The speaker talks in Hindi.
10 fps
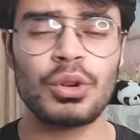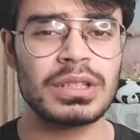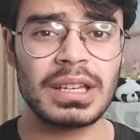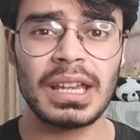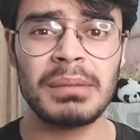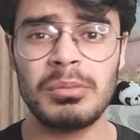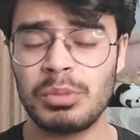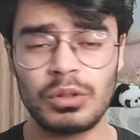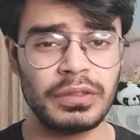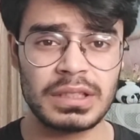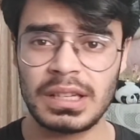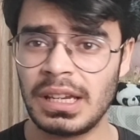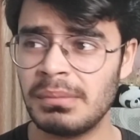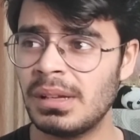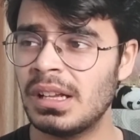शो इज गेम इम्प्रूव इज
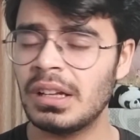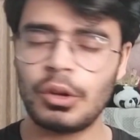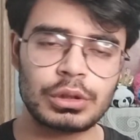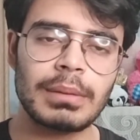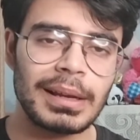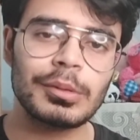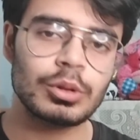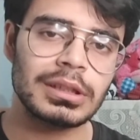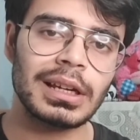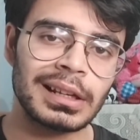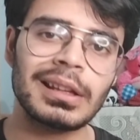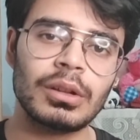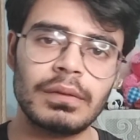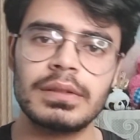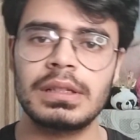गेम और उसके बाद भी कुछ नहीं करते
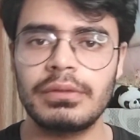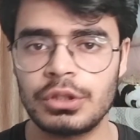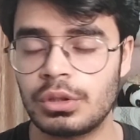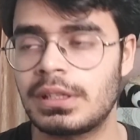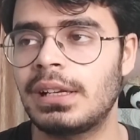तो ऑब्वियसली वी शुड